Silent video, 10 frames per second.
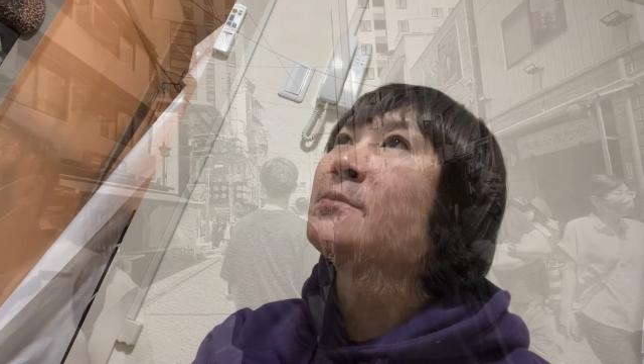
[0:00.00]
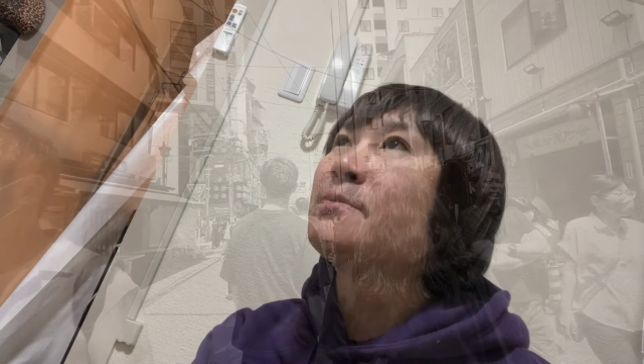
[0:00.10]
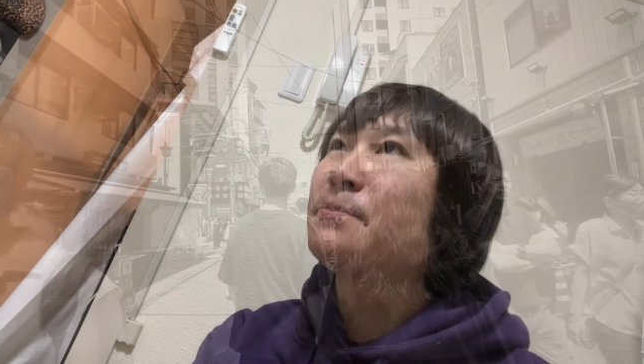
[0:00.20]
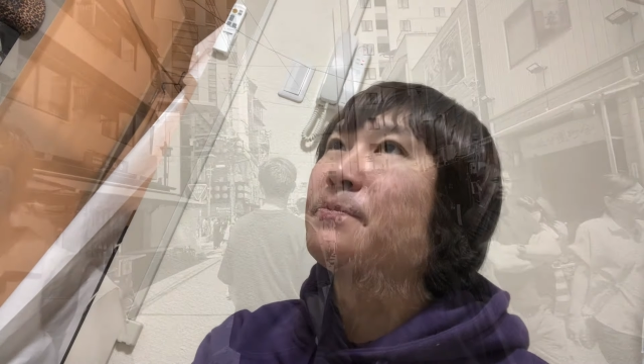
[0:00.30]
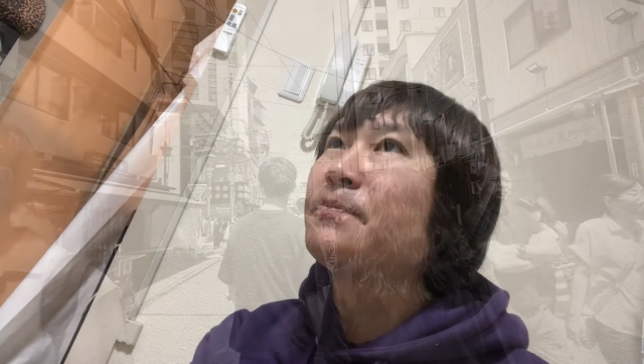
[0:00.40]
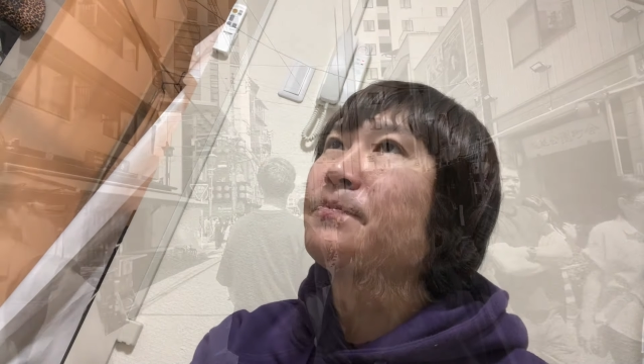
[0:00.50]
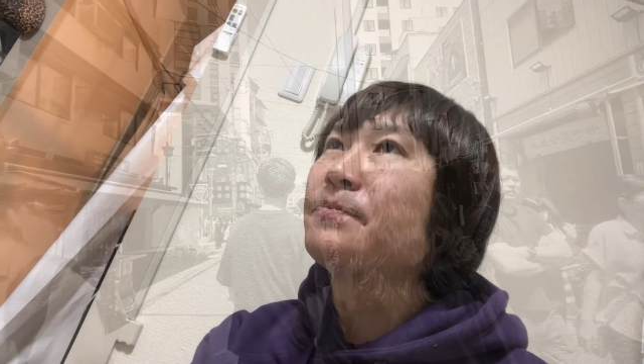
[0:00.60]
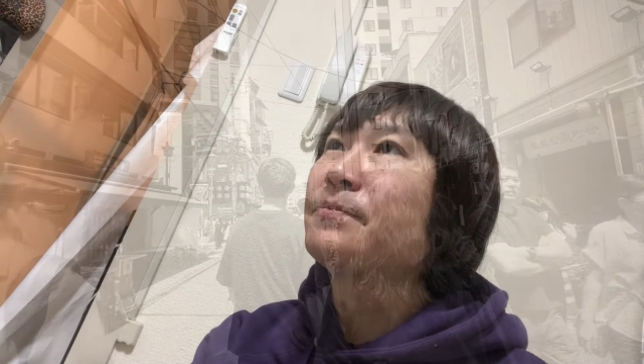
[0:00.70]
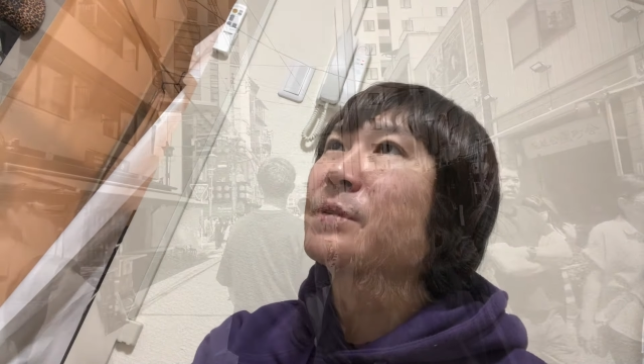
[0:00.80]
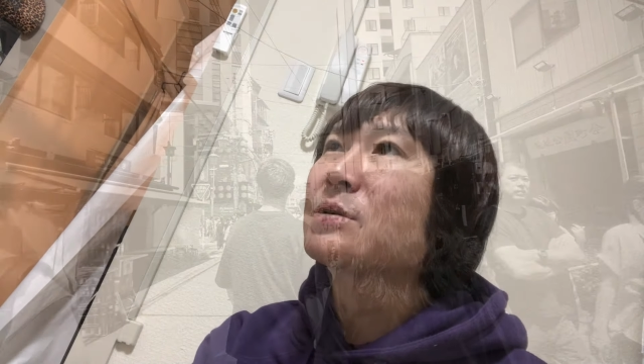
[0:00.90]
う
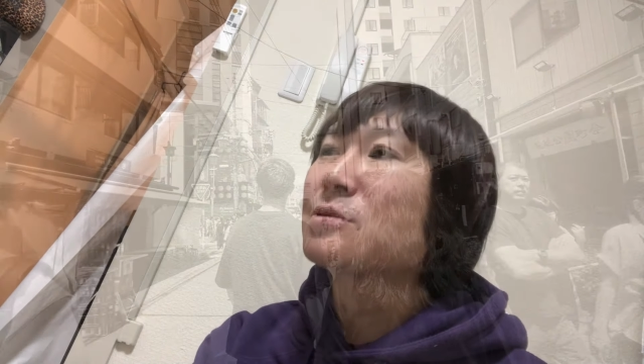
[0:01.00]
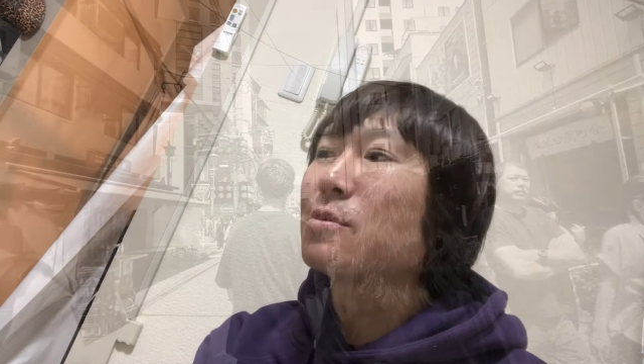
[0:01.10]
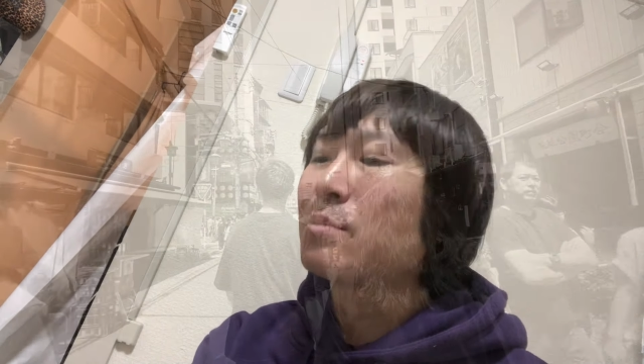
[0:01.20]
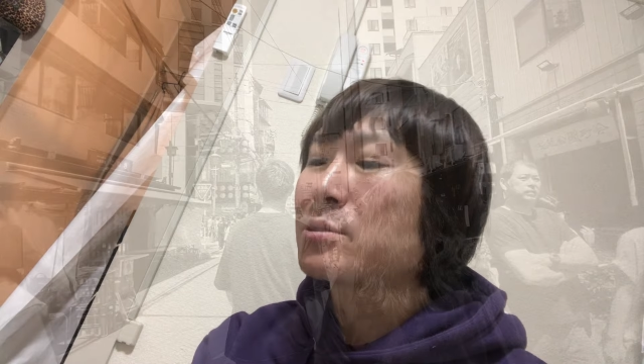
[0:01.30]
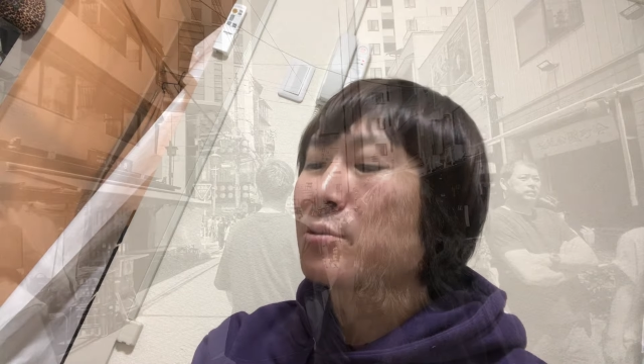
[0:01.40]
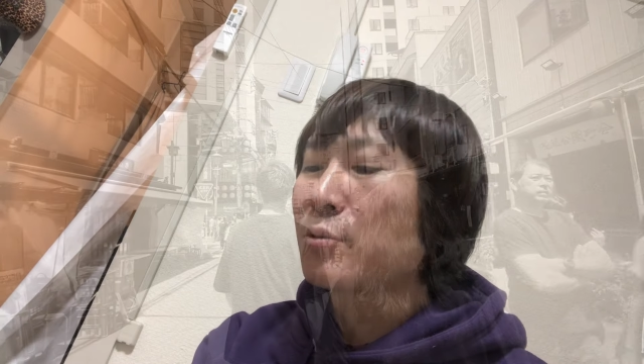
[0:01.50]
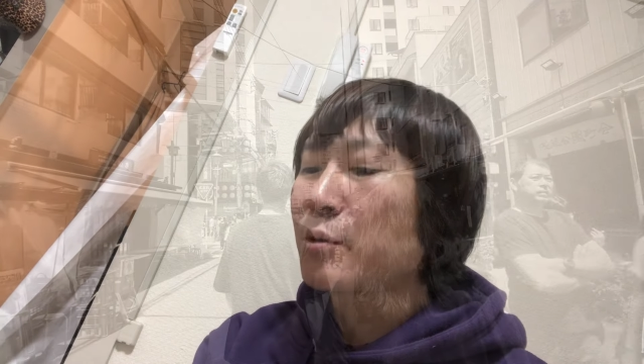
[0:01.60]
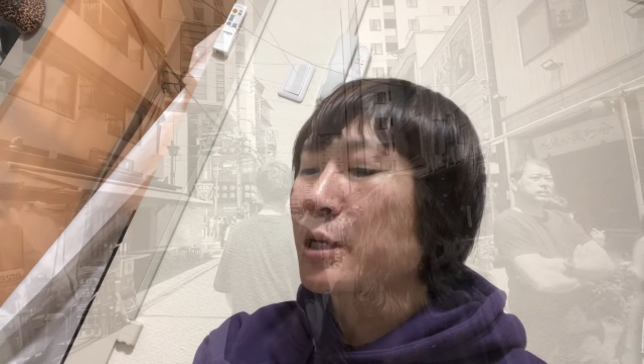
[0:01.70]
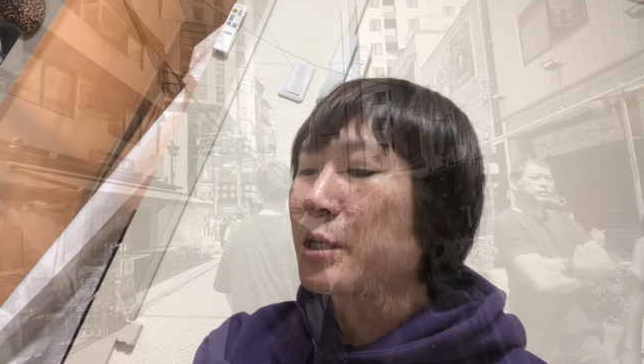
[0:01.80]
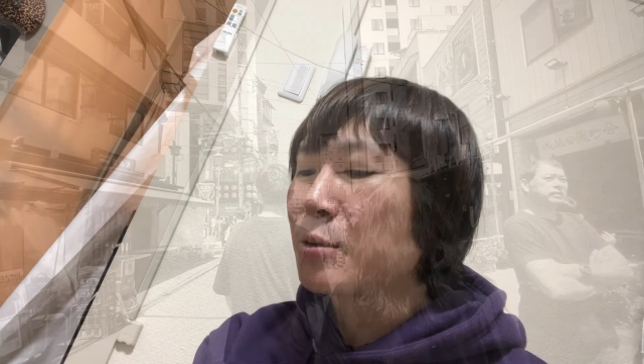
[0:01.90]
んそうその今
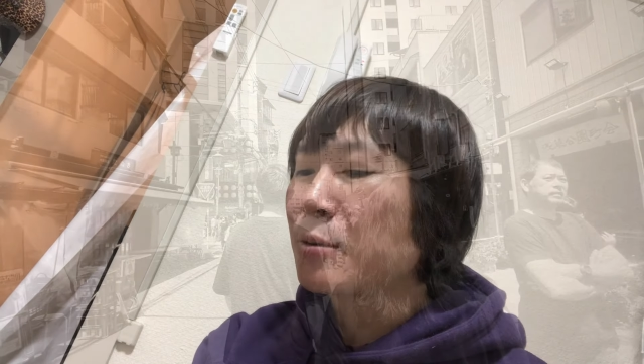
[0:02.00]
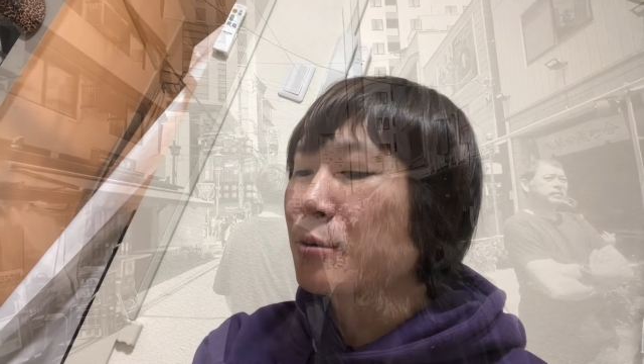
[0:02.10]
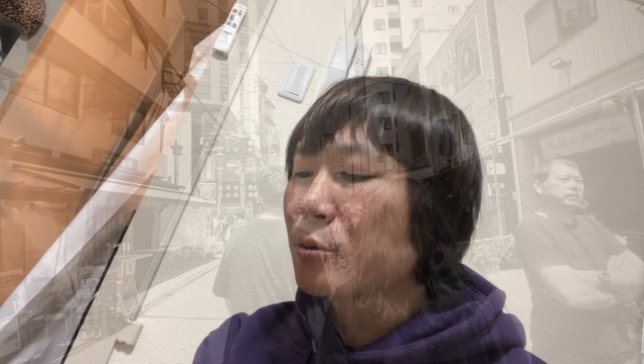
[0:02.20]
回投